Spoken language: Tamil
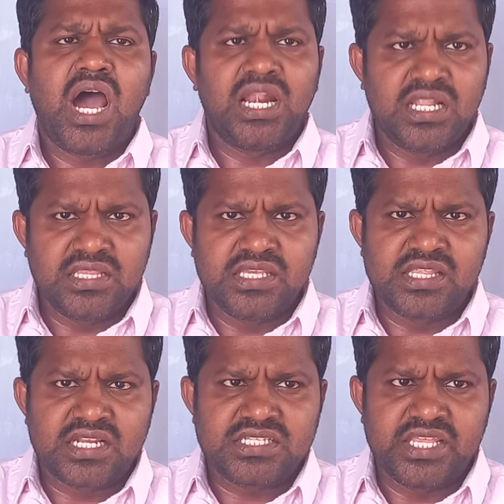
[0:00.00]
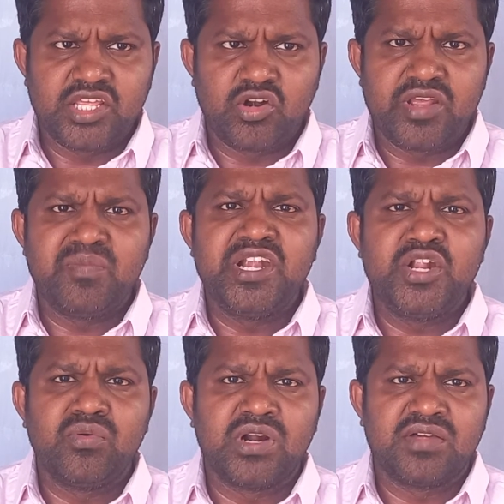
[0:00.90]
அல்லது இதர செய்திகளோடய
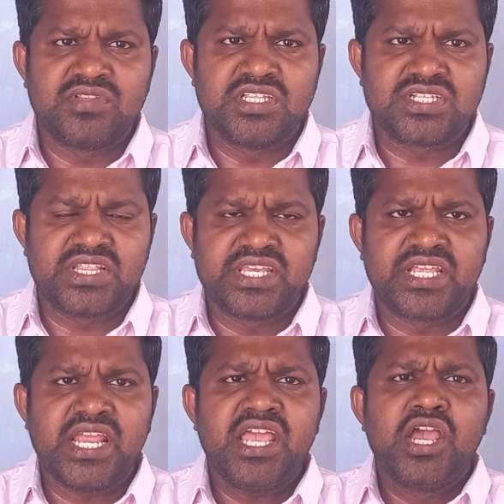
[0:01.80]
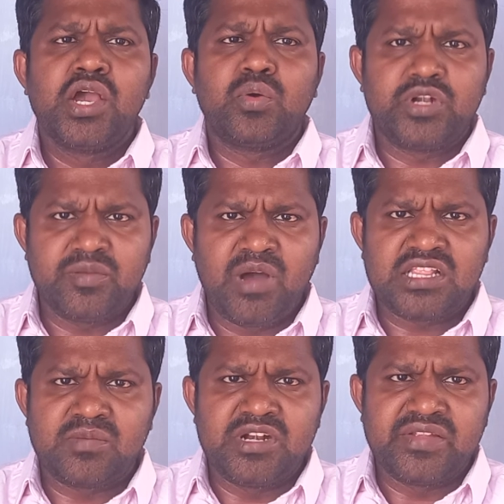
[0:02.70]
மீண்டும் உங்களை வந்து சந்திக்கிறேன் குட்டிமா
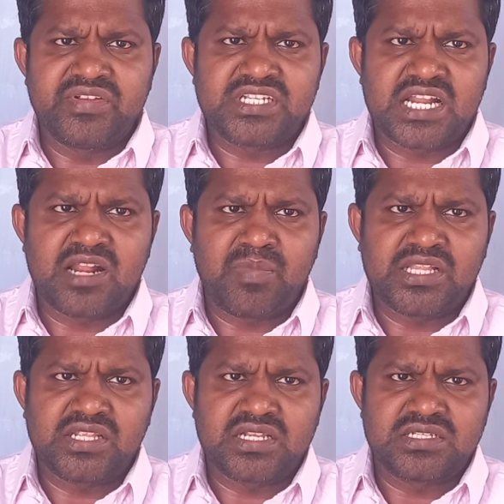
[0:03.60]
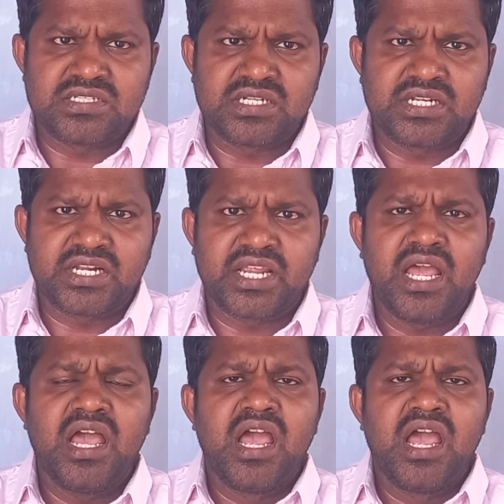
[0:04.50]
தமிழ் டிவி சேனலை பார்த்து ரசிச்சுக்கிட்டு இருக்க